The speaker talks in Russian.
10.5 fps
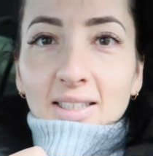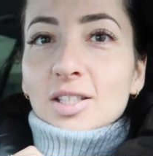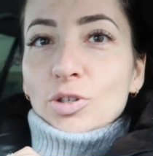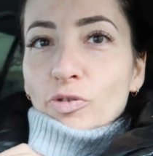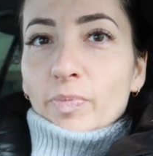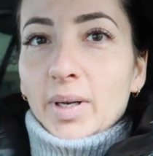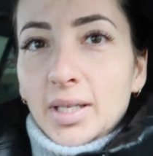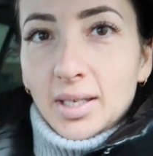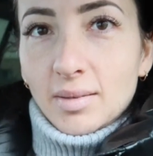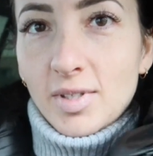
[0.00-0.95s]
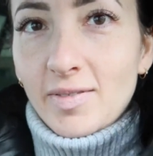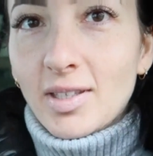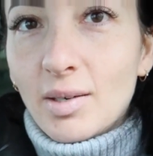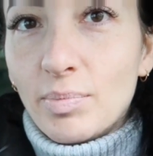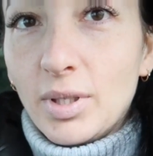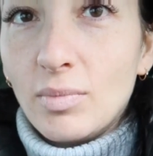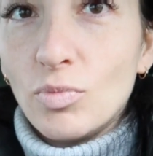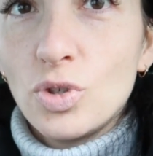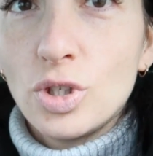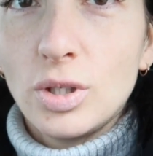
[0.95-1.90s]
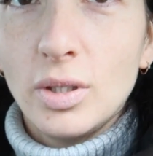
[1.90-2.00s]
Я, кстати, сегодня в полинкином свитере, потому
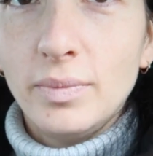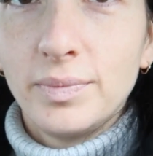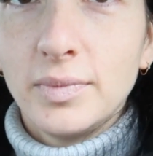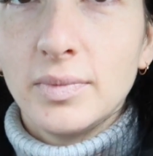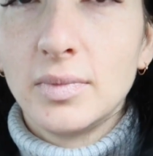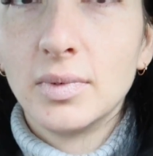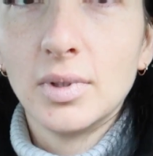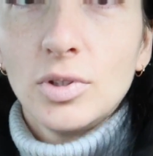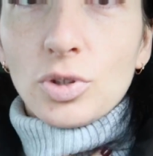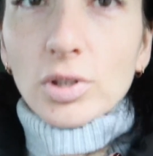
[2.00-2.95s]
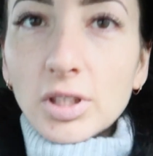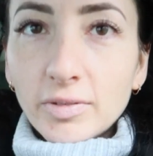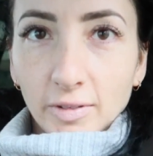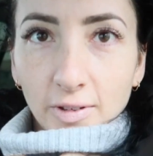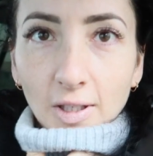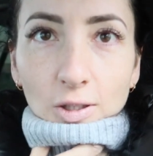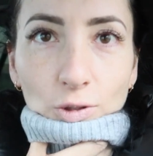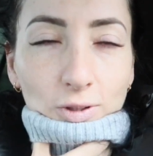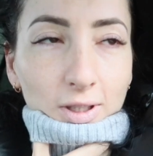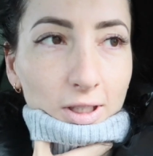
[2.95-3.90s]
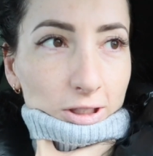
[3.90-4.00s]
что что-то свою
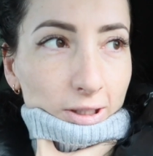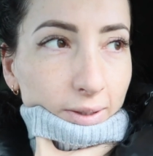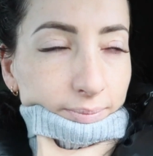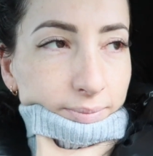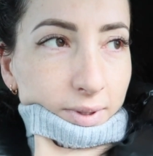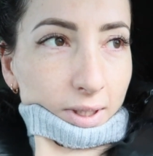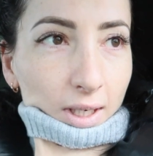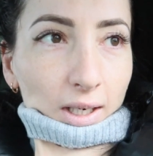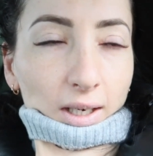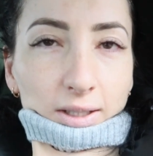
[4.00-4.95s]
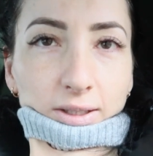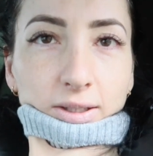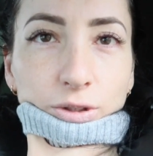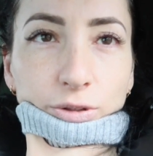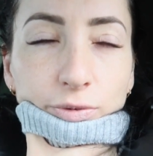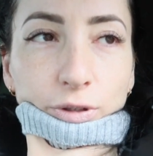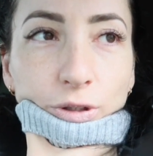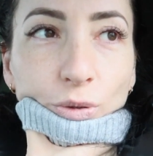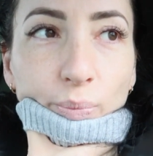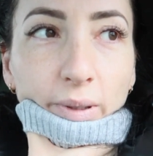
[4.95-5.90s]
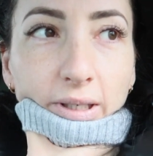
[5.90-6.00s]
водолазку не нашла. А хотелось чего-то
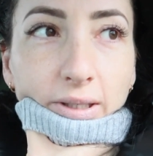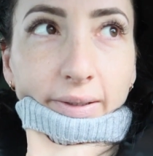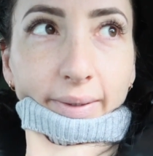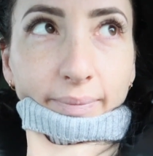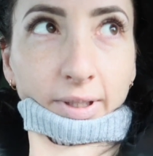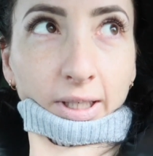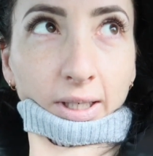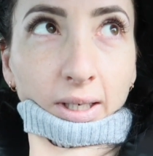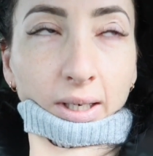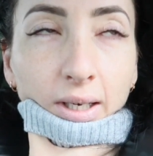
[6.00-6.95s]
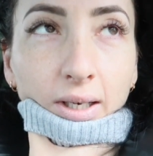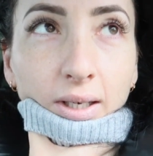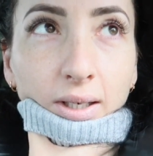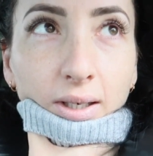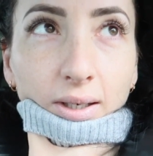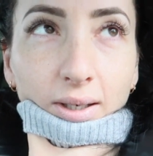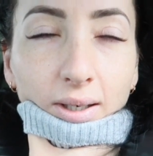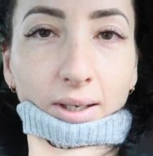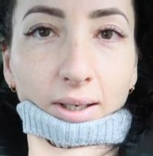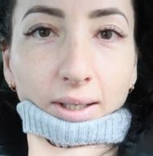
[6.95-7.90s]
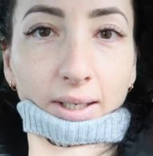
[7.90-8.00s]
тепленького.
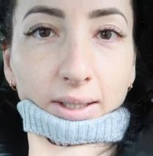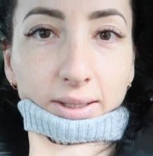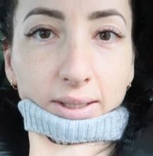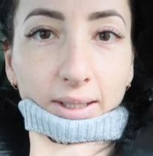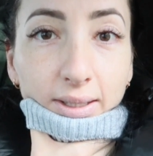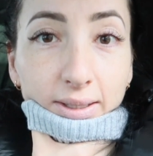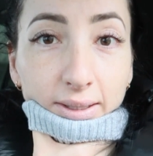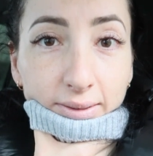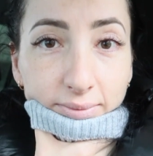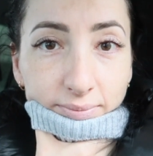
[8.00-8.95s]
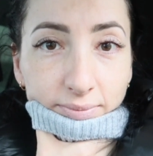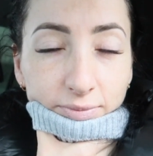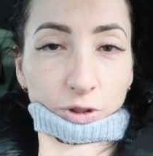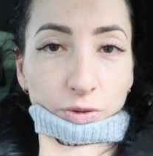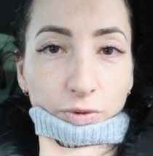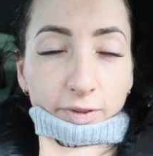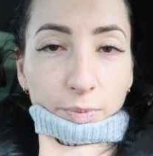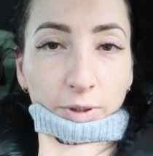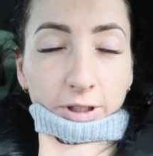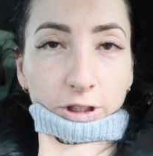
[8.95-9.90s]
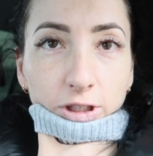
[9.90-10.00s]
А, я, кстати, чего
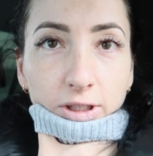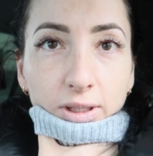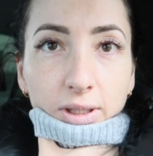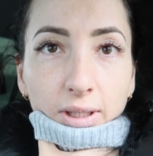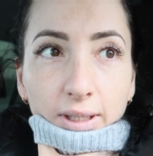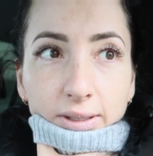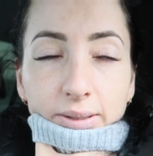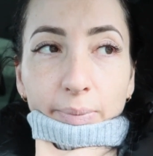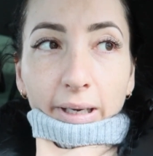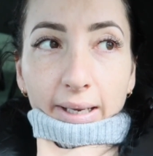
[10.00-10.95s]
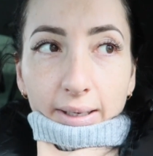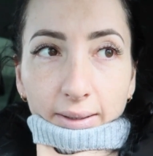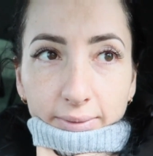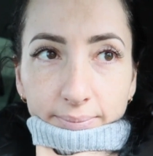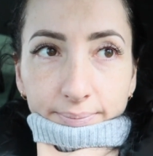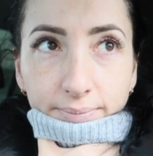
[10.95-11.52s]
выпало из жизни-то? Я заболела.